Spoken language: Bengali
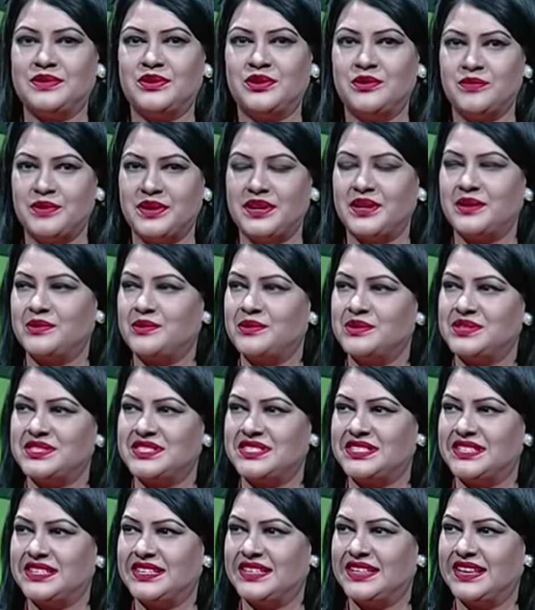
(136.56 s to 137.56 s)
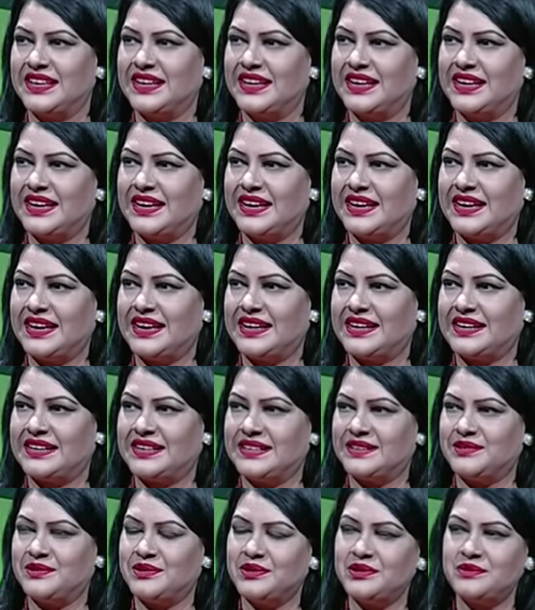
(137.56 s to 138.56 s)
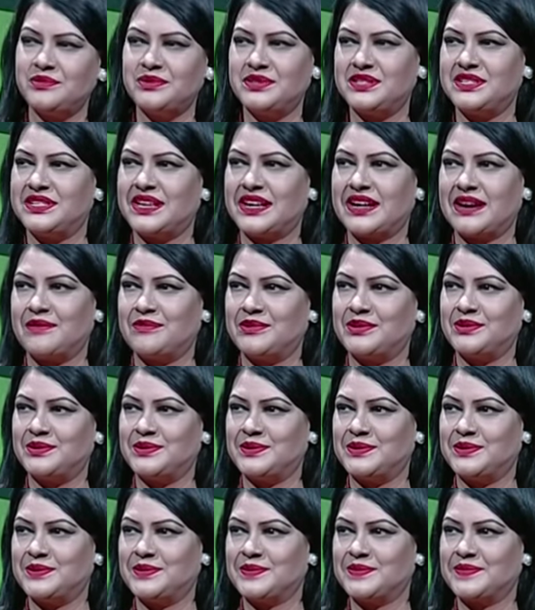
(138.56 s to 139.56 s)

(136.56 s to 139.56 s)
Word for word: অভিনয় করছি অনুভূতিটা কেমন হতো